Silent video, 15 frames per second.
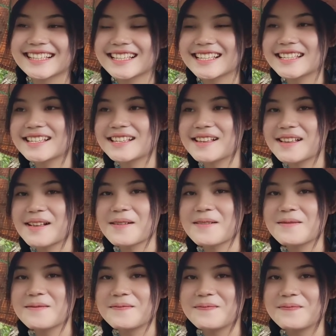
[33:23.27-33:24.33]
Aduh,
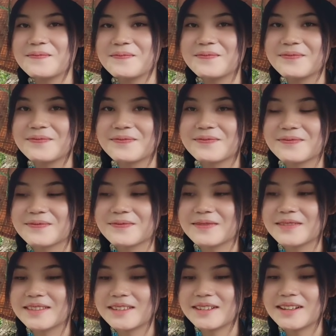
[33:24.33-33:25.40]
sahabat.
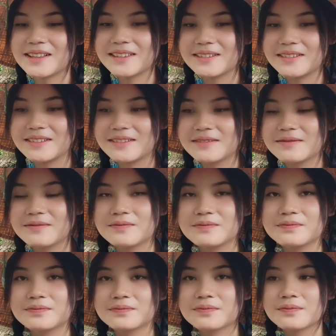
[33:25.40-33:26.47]
Neng, neng
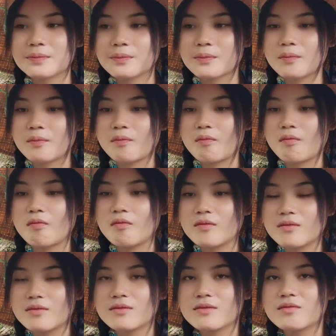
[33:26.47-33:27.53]
itu manis sahabat ya.
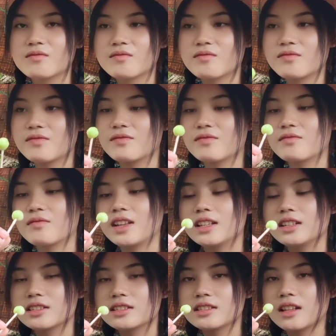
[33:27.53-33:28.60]
Manis.
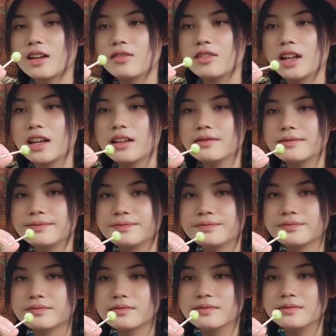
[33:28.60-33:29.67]
Manis nauna.
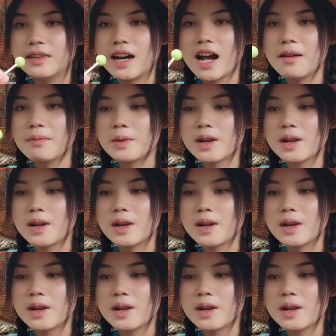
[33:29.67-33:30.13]
Manis.